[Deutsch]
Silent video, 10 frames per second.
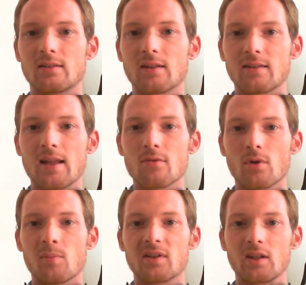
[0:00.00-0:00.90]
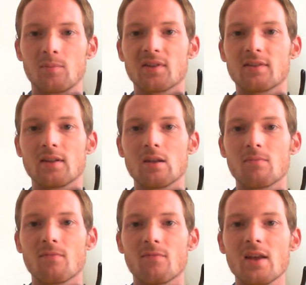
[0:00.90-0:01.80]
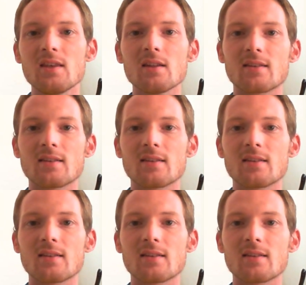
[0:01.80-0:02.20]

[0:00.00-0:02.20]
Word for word: das Android-Betriebssystem, welches jetzt